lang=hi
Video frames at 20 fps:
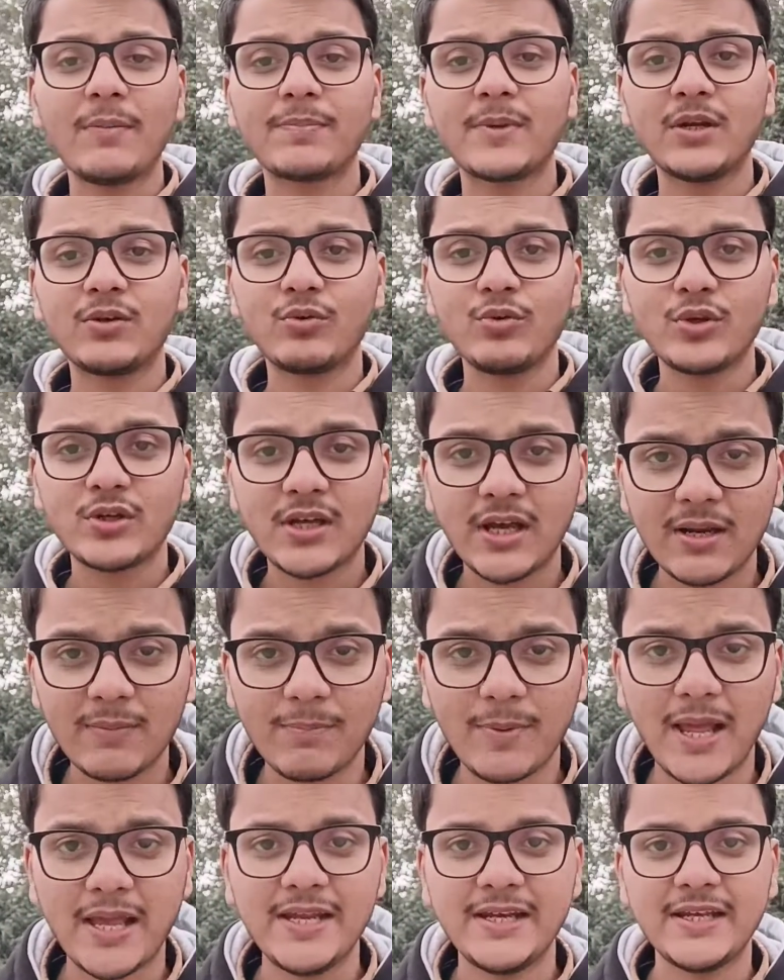आपके ट्वीट का
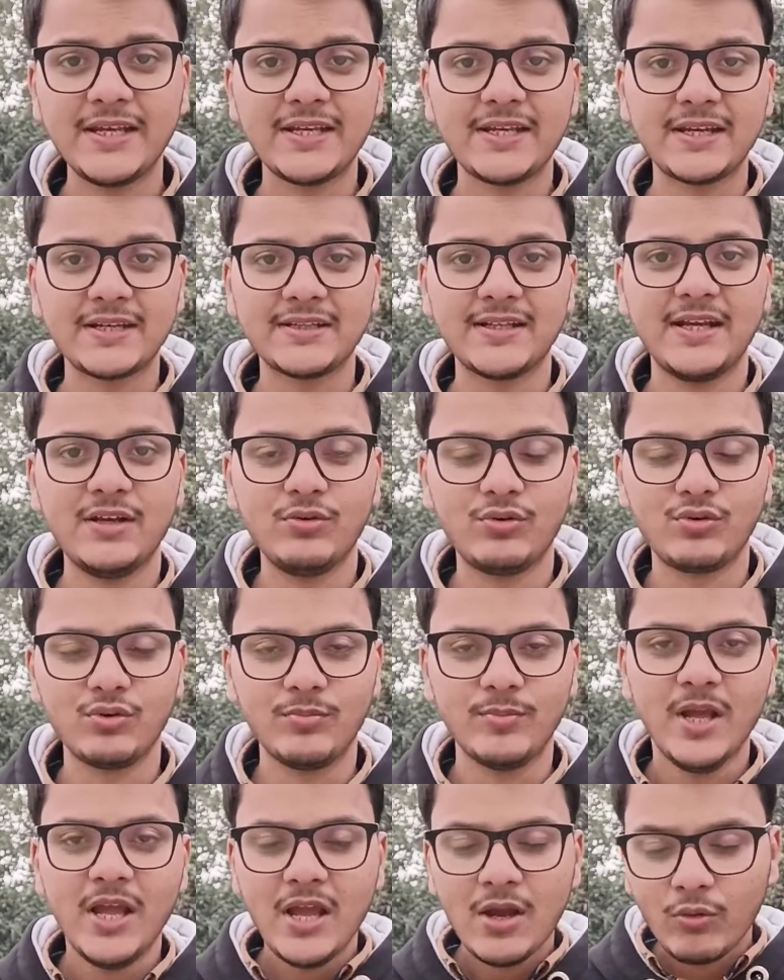रिप्लाई नहीं करता
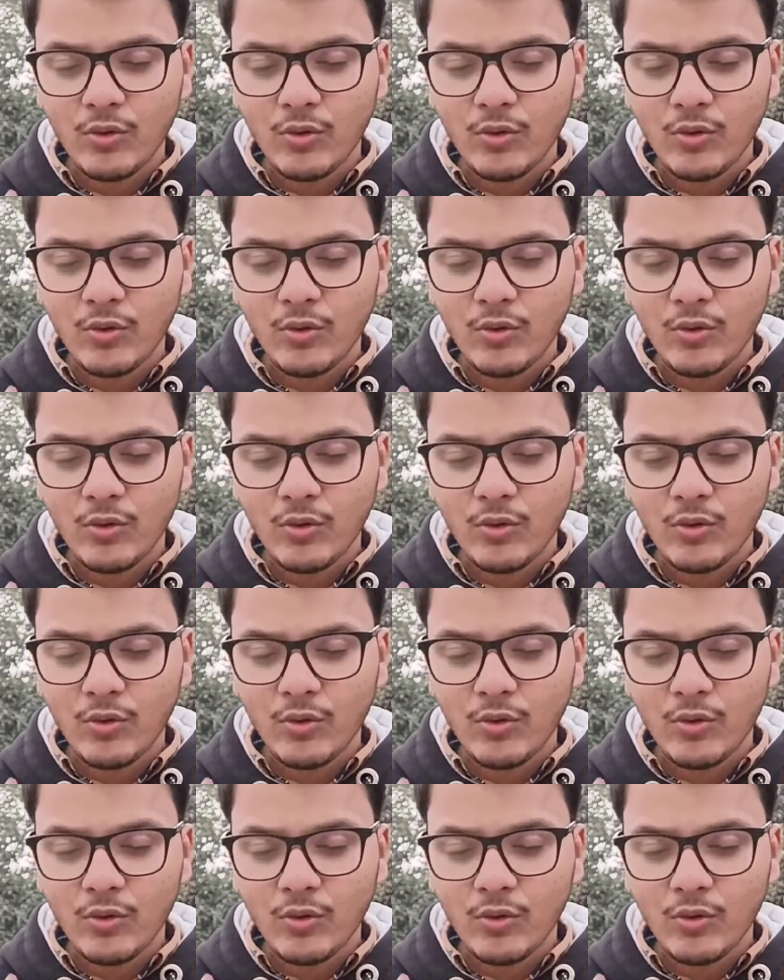यूट्यूब